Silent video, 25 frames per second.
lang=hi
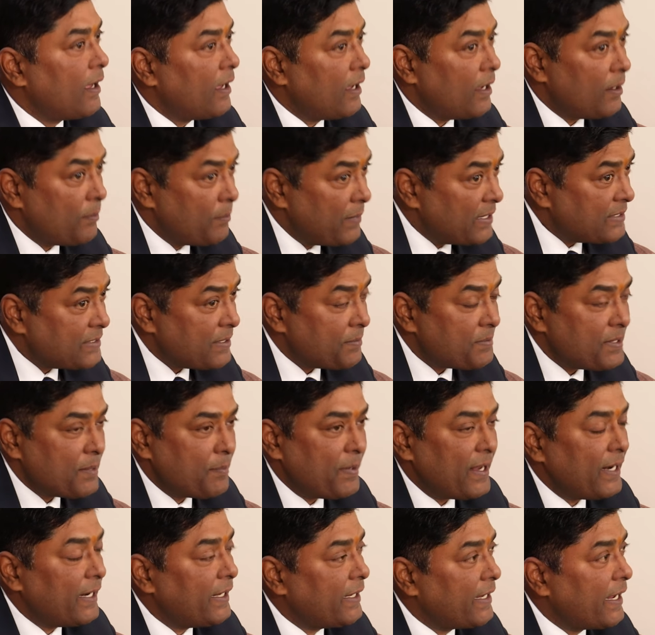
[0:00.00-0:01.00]
uh, मैं सबसे
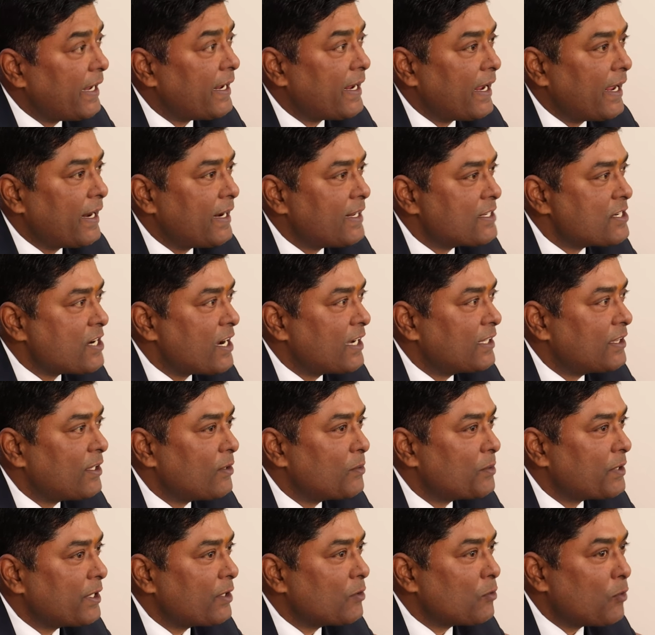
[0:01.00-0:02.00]
पहले यही कहना चाहता
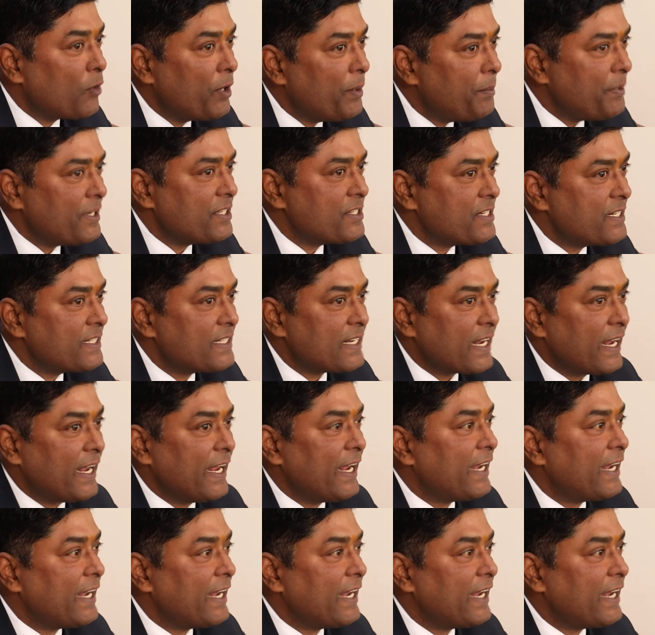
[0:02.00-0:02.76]
हूँ कि कोई भी चीज़